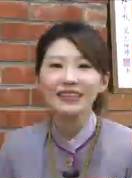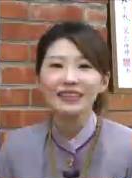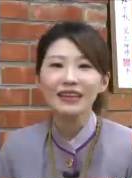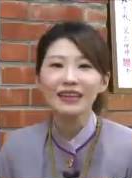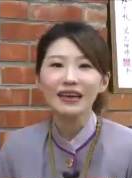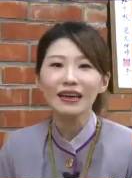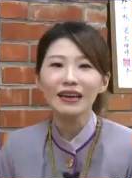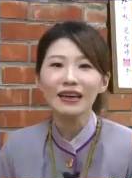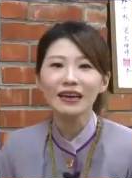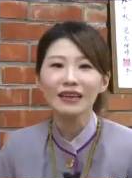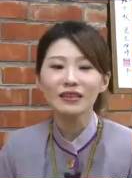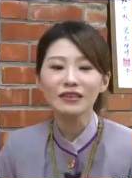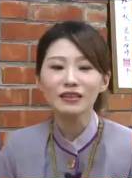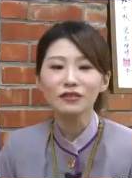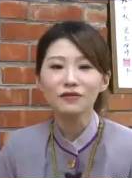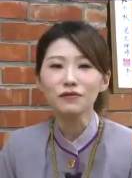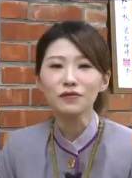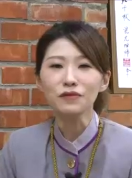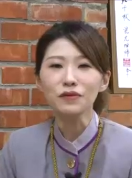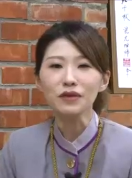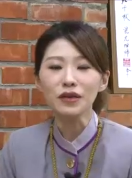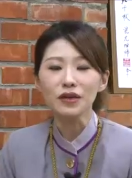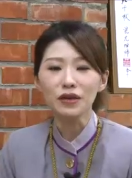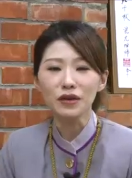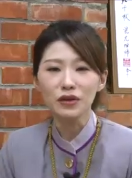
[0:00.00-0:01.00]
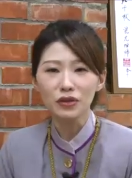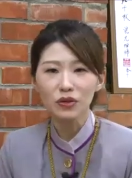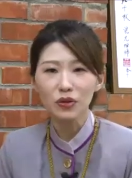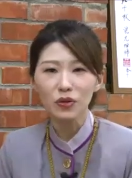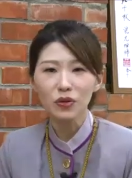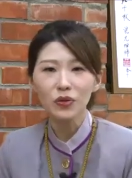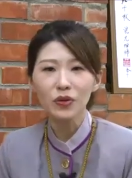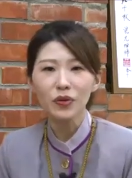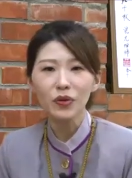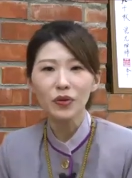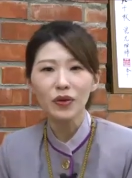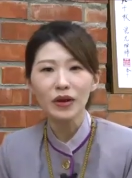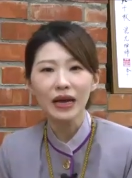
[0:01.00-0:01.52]
那师傅也
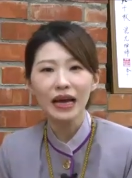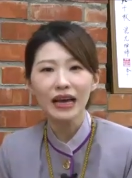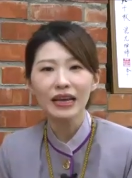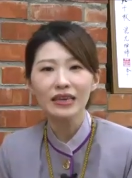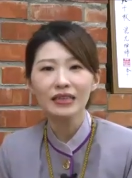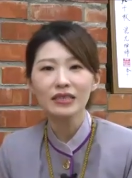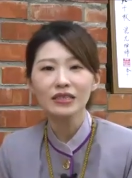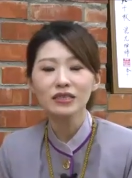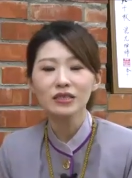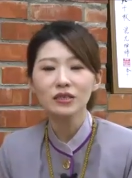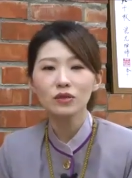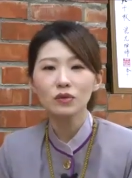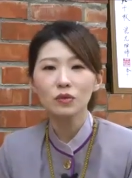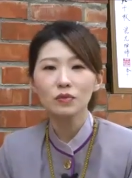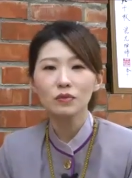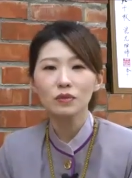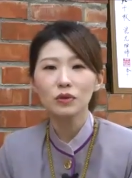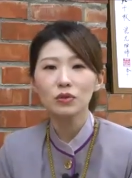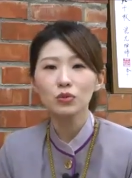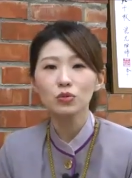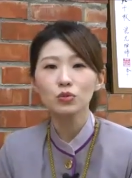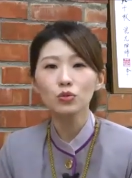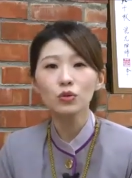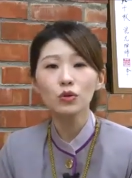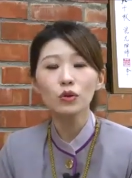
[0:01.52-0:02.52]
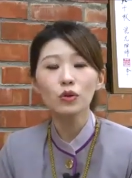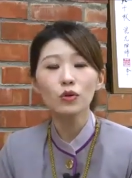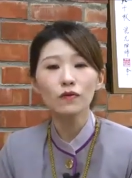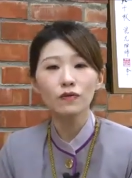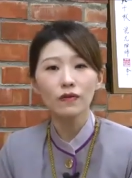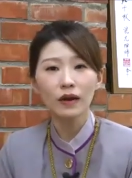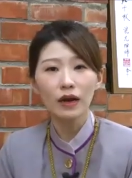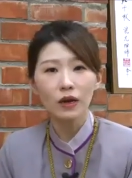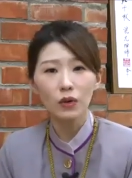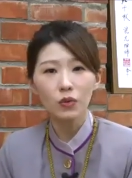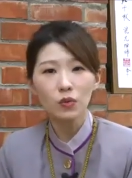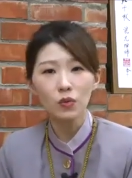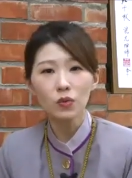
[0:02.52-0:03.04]
都有开始我们做
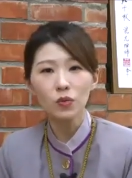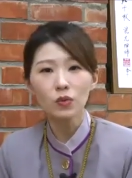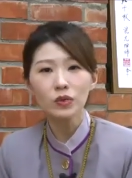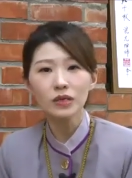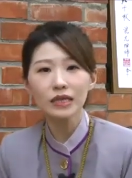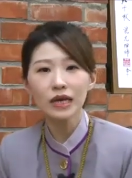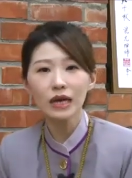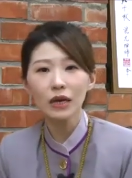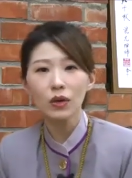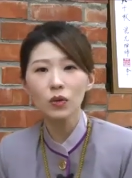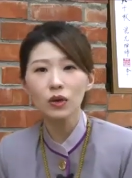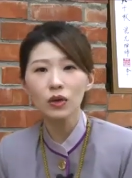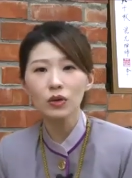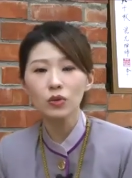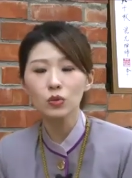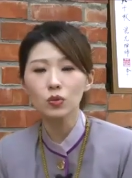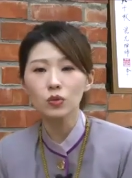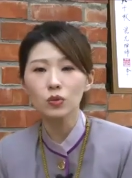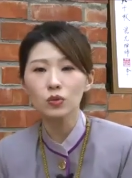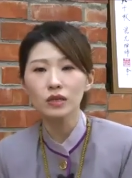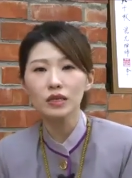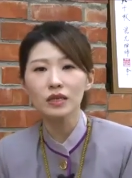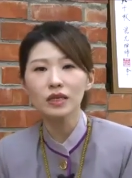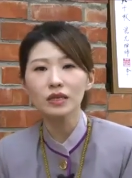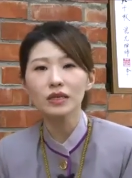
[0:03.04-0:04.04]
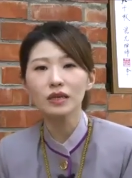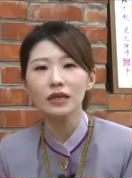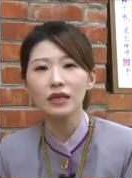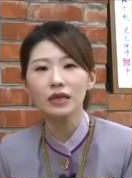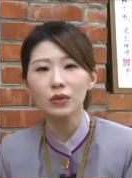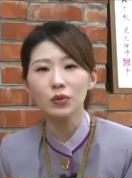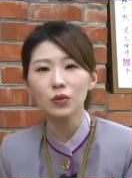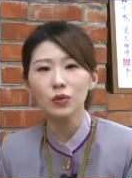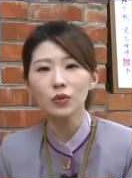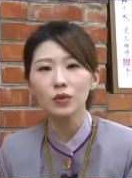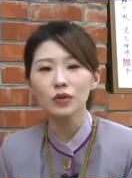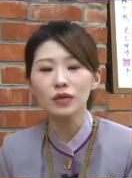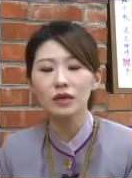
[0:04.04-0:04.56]
房屋相关土地
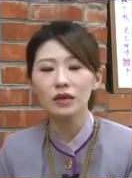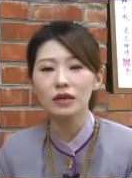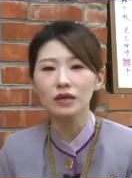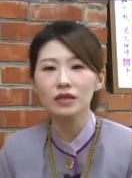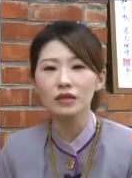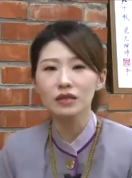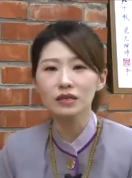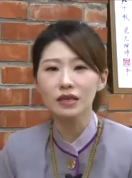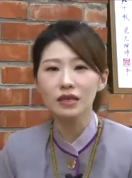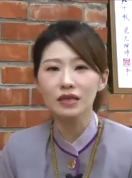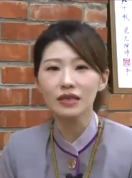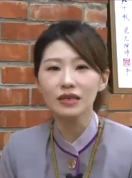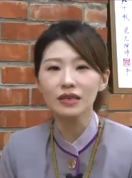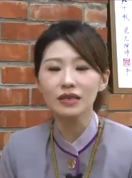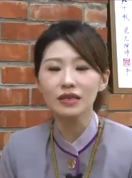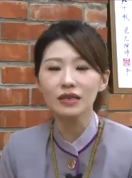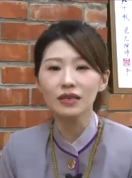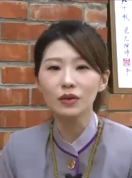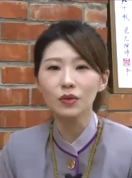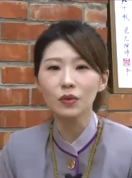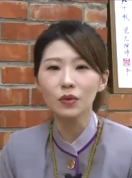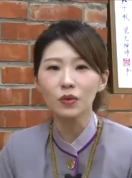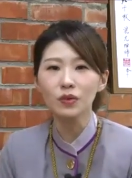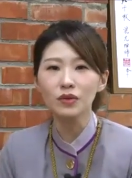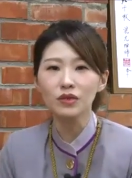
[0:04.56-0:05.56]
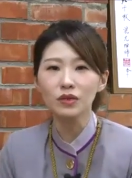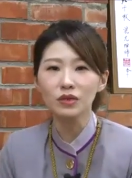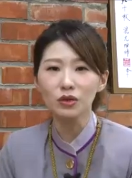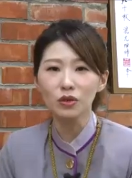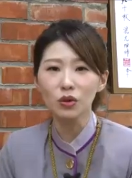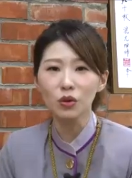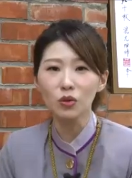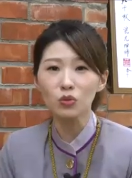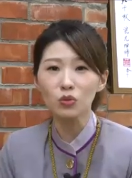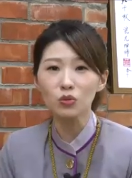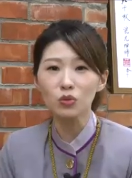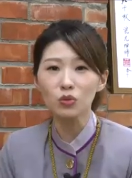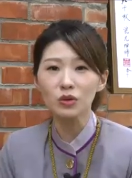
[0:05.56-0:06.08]
领域的生意或者是
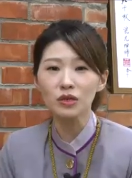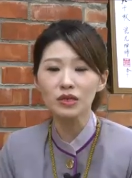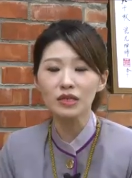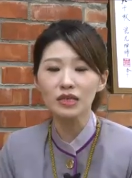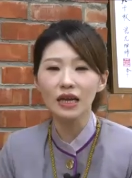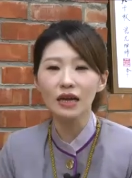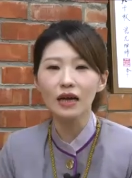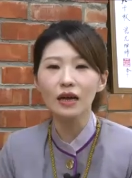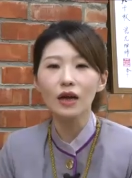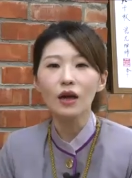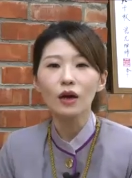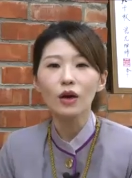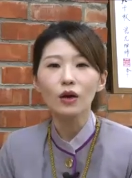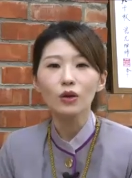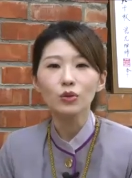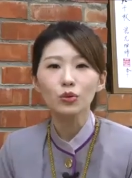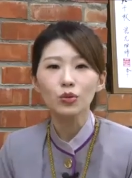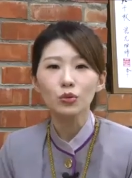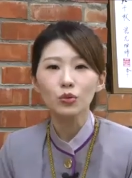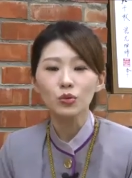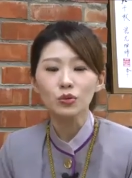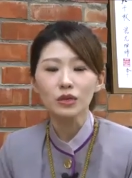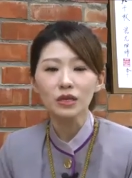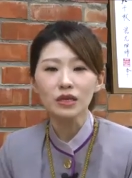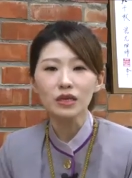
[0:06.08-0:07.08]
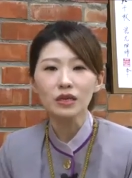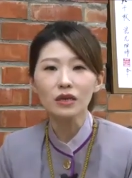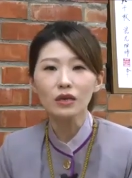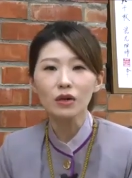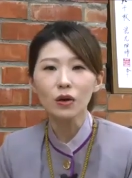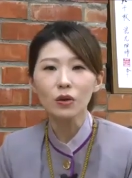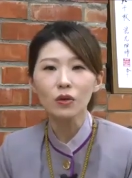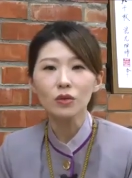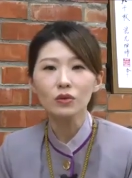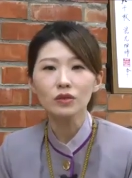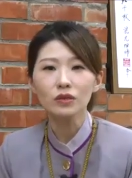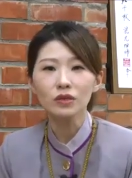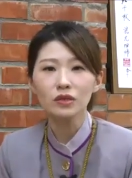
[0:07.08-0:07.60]
工作上，土地
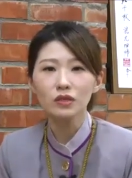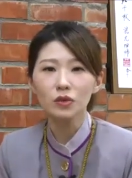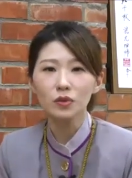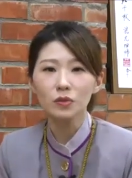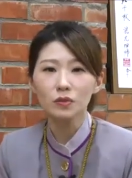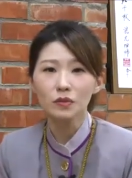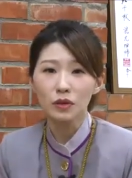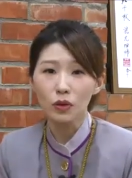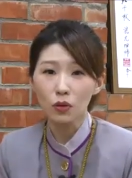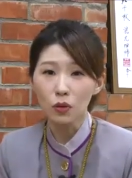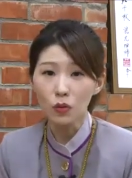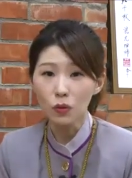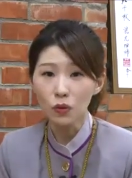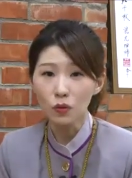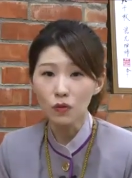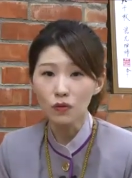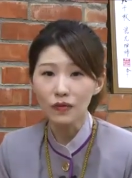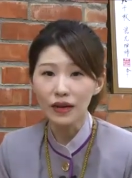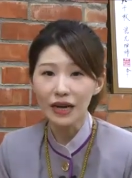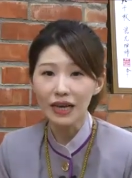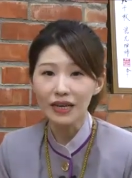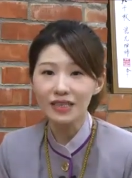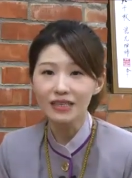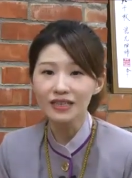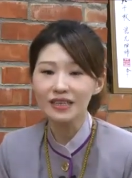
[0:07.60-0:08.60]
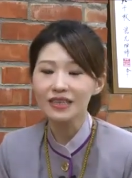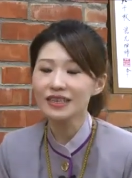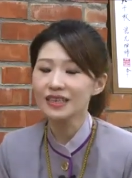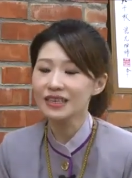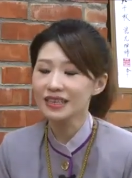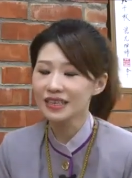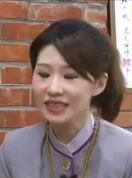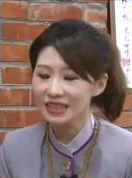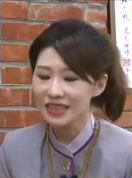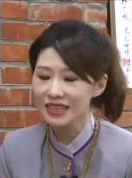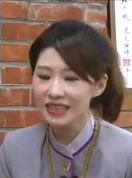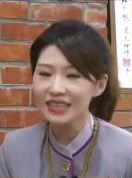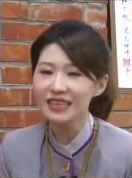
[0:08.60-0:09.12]
公是我们的护法神，
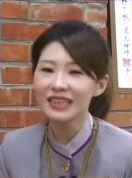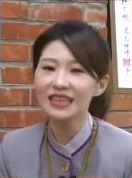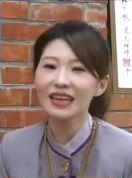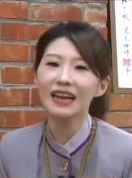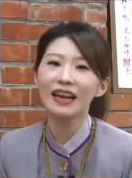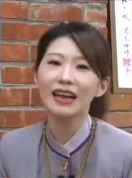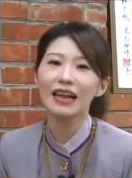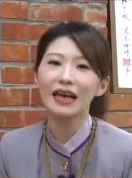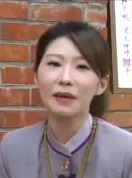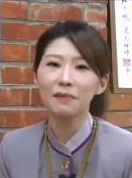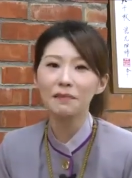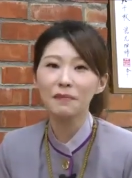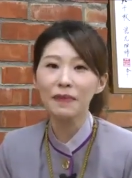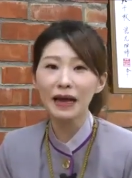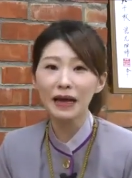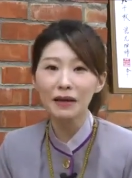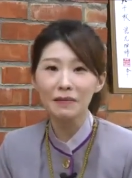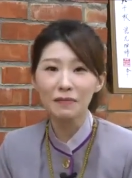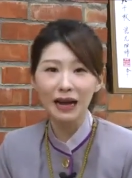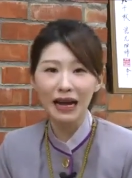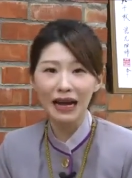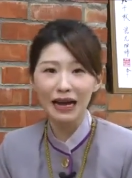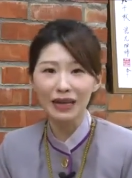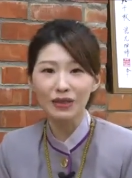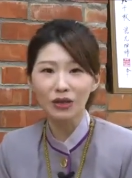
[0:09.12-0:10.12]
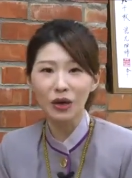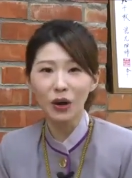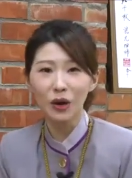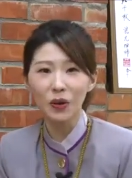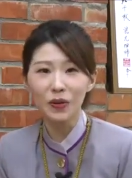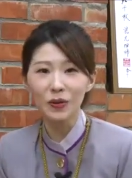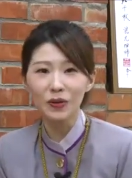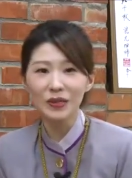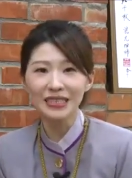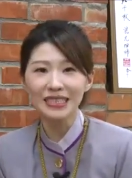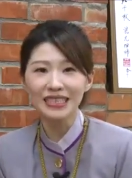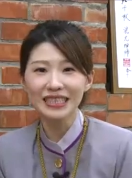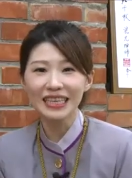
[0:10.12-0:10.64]
一定要来拜码
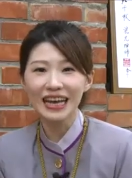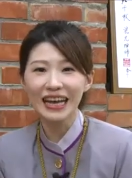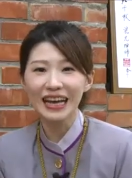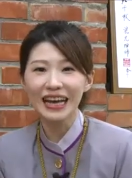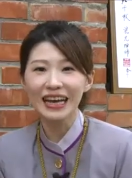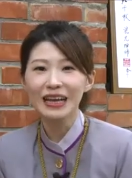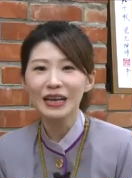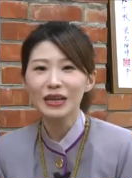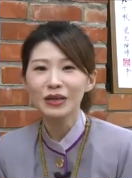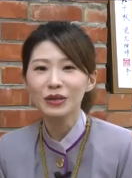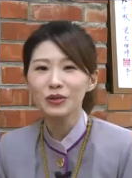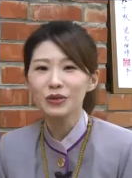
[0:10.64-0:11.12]
头一下。